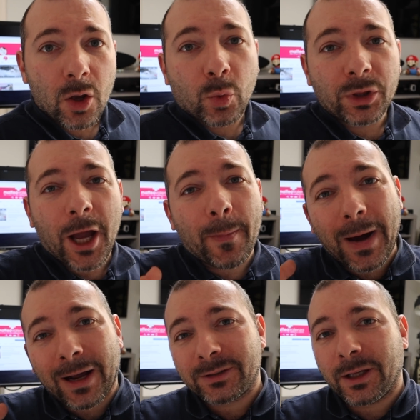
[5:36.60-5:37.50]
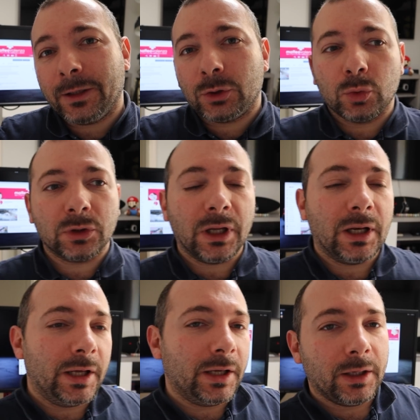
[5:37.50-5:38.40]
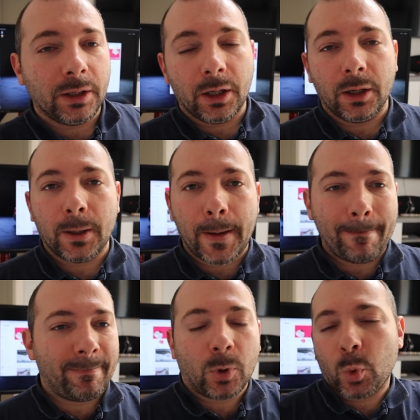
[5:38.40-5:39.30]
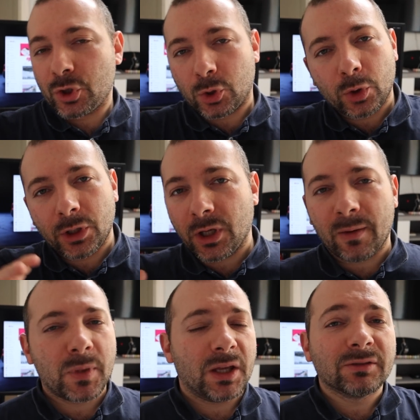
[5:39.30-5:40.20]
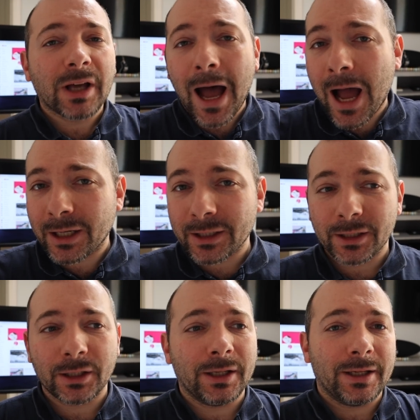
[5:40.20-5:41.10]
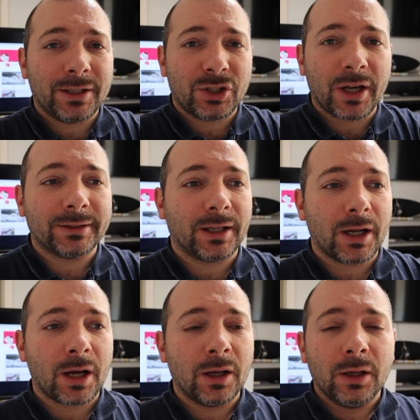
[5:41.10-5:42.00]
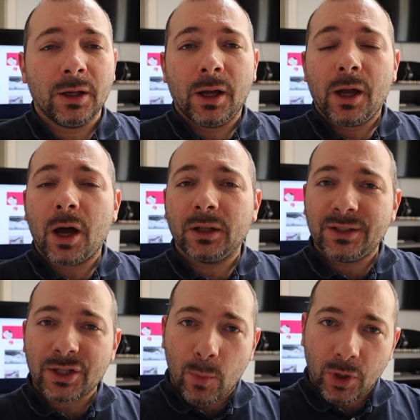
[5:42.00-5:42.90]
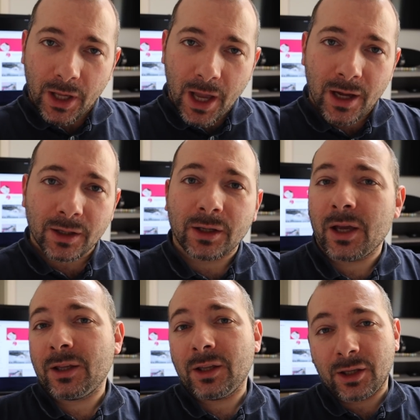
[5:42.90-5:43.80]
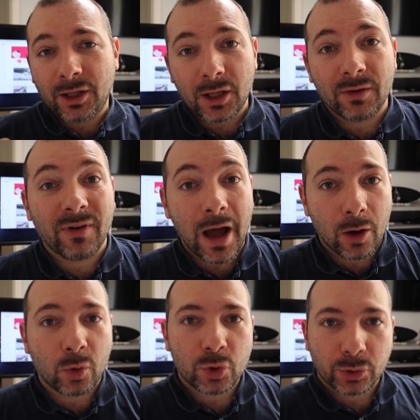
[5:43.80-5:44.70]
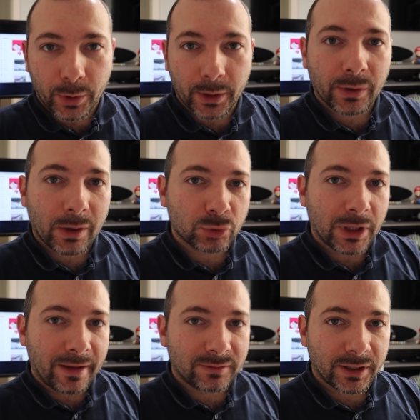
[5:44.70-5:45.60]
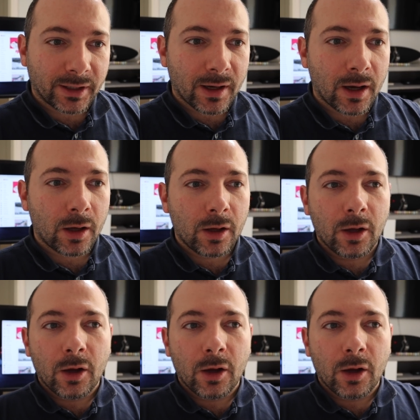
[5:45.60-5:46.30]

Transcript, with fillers: Quindi a parte tutte le um, questioni ambientali, eccetera, uh, diciamo che anche chi va a costruire un'auto elettrica